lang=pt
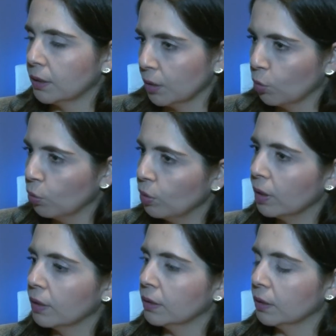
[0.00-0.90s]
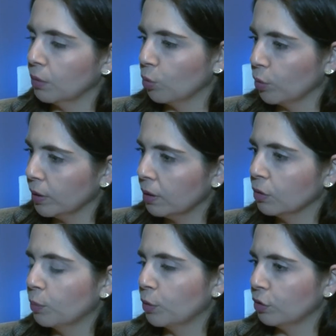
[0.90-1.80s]
segura e
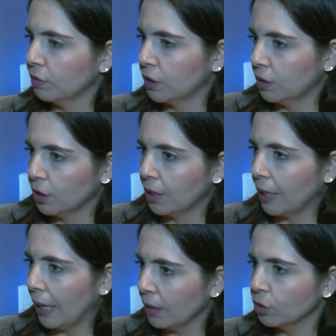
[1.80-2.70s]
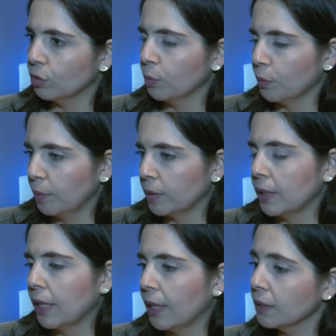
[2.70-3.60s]
tranquila do ponto de vista de crédito para o
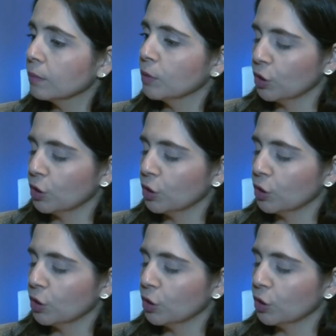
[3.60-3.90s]
BNDES,